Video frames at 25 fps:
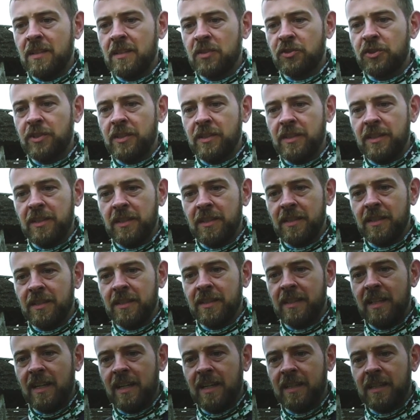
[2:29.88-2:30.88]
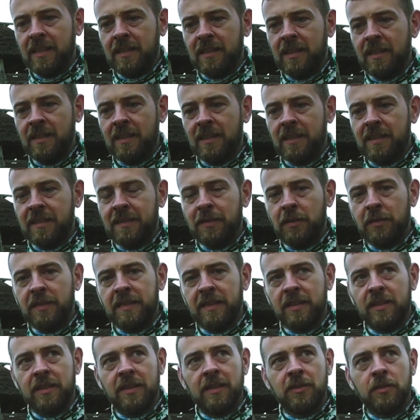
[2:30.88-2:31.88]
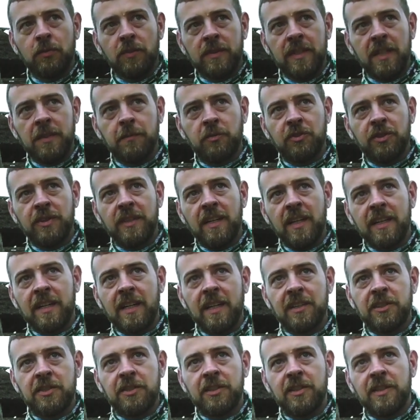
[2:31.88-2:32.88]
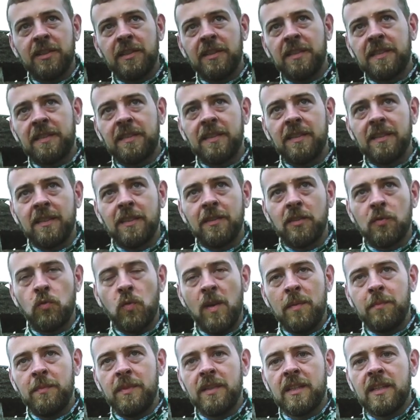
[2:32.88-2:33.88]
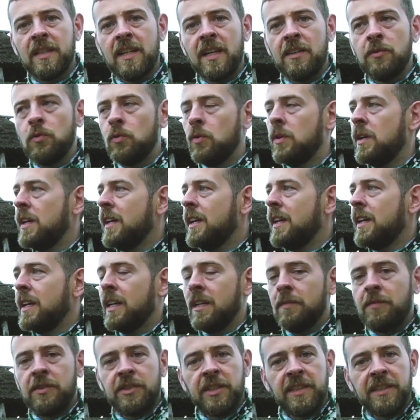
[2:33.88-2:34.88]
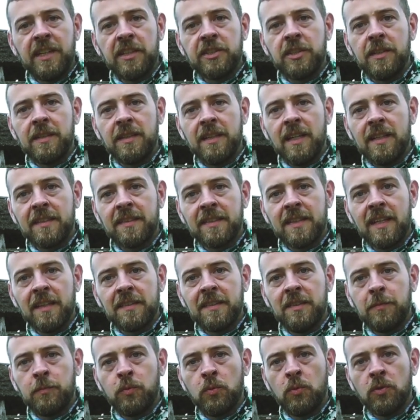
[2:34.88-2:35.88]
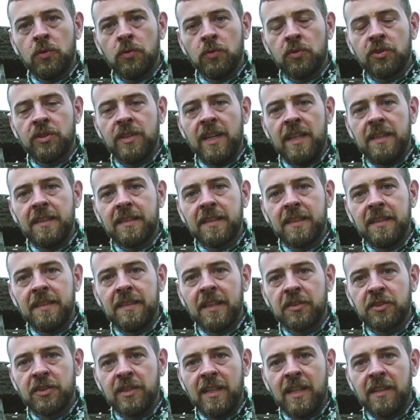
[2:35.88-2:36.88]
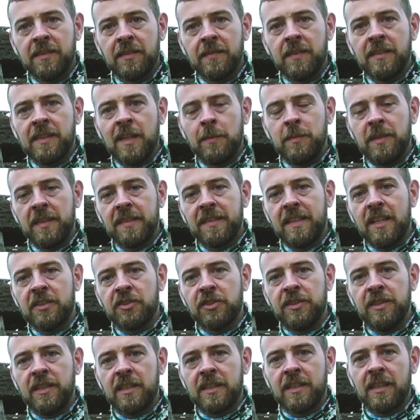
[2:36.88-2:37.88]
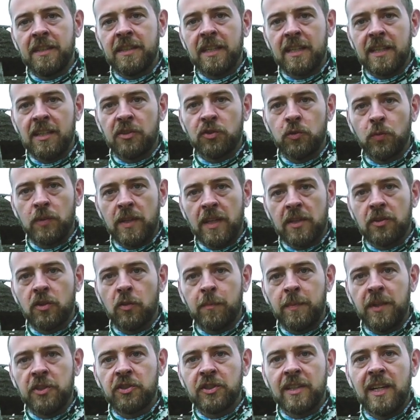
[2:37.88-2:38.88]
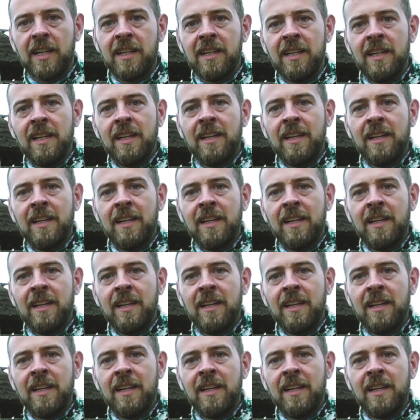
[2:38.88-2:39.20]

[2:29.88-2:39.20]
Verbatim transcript: czyli dla chcących tutaj przyjechać z głębi kraju, wysiada się na stacji półróżdańskiej, zaczyna, tam jest znacznik, taka żółta kropeczka